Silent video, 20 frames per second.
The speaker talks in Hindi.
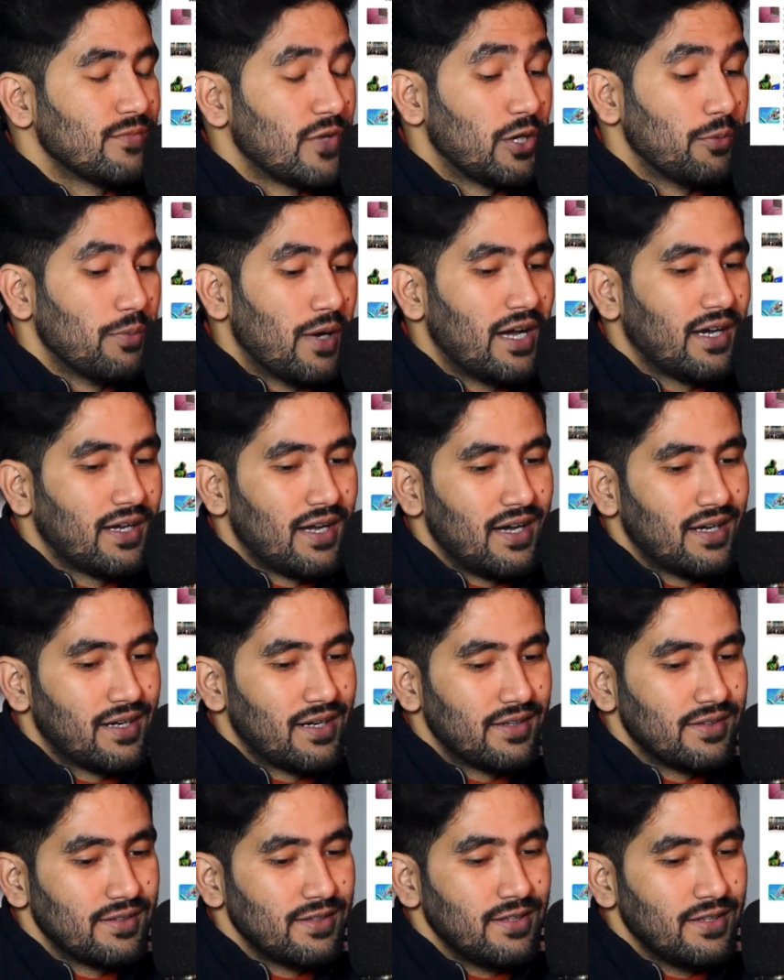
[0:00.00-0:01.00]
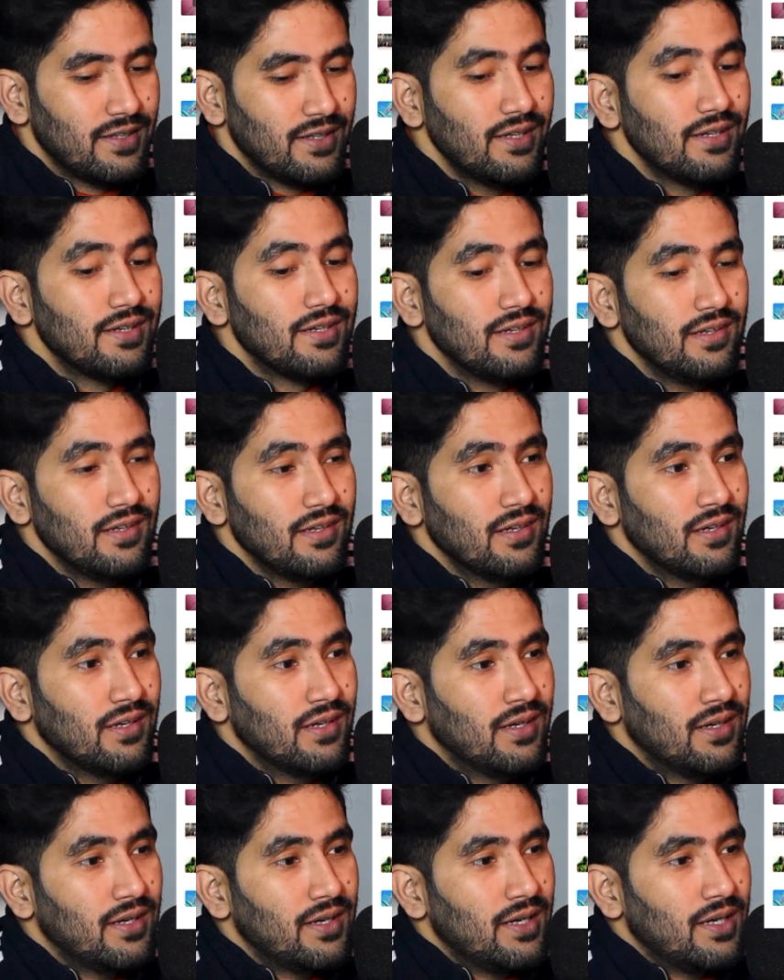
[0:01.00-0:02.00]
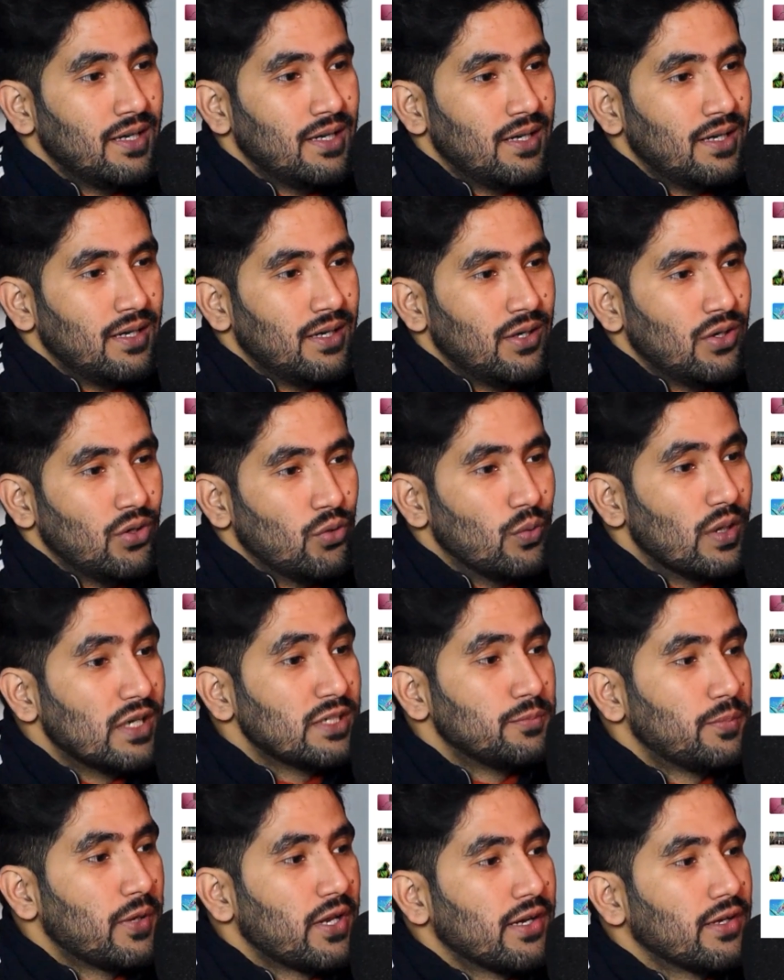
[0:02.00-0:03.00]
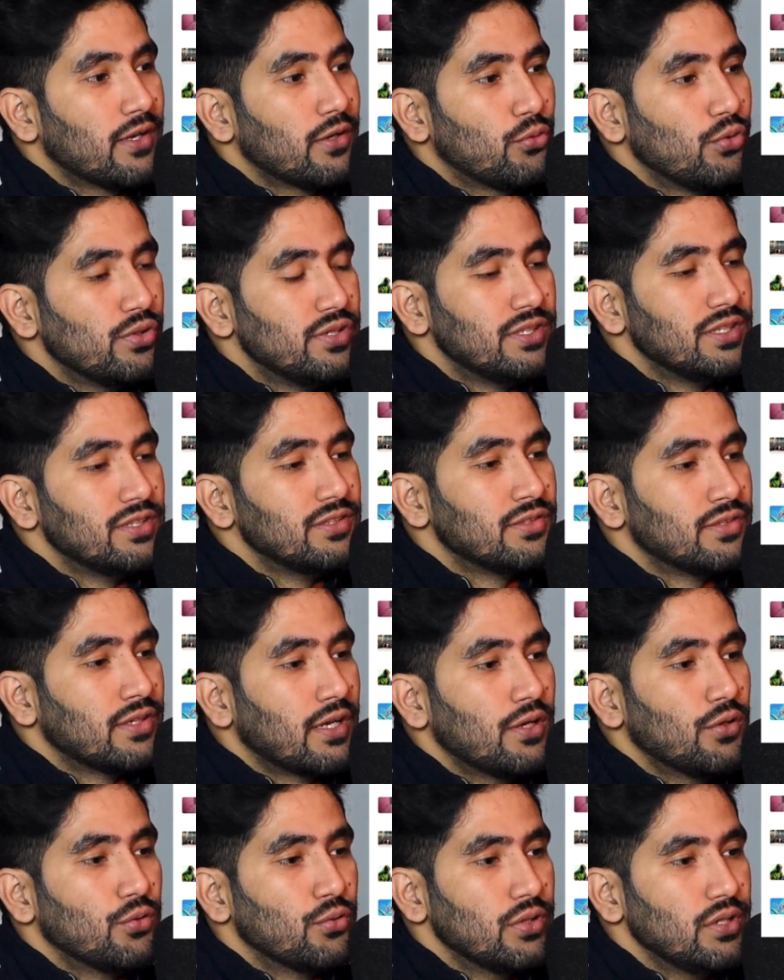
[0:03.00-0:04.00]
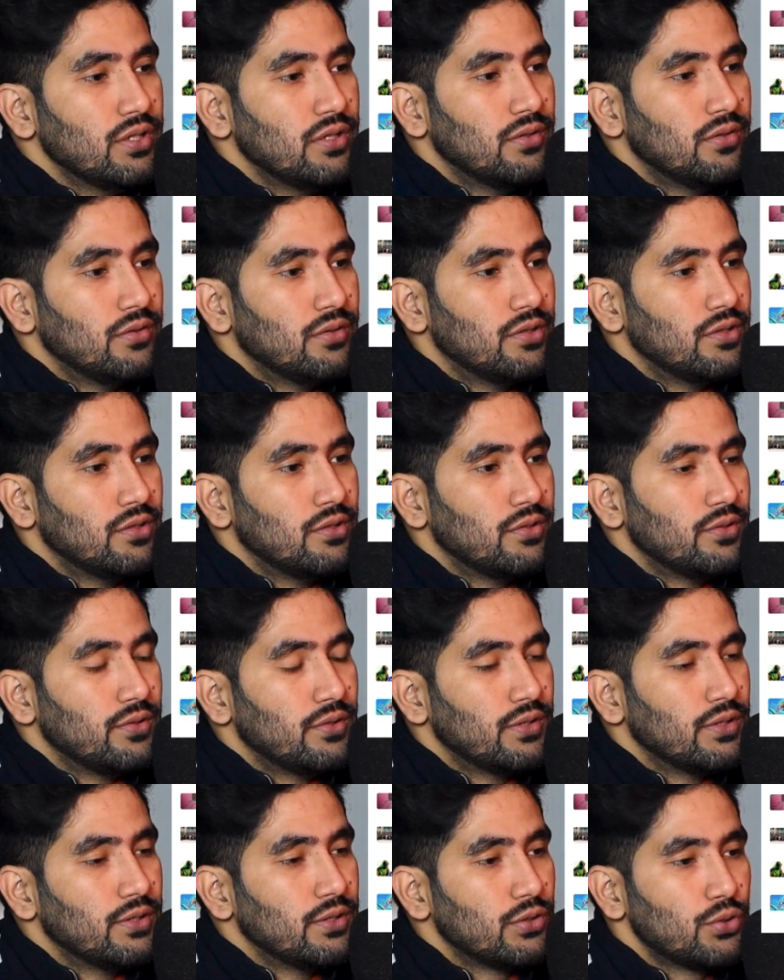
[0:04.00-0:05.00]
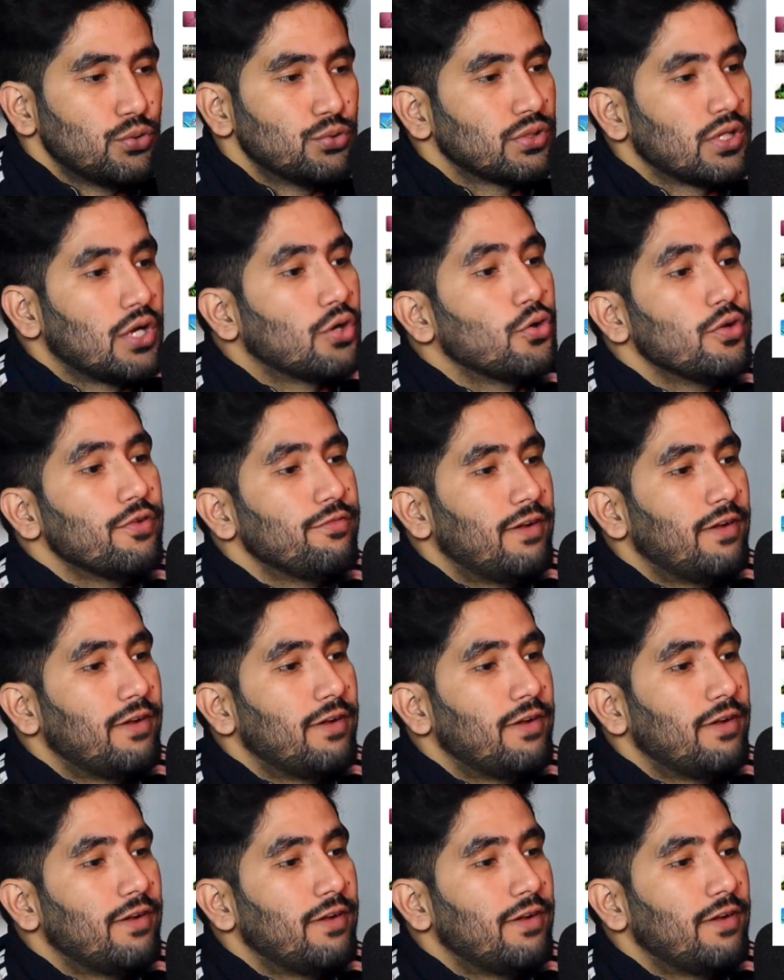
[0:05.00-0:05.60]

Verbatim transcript: मेरी मां कहा करती हैं कि वक्त पर अगर कोई चीज ना हुई तो उसका कोई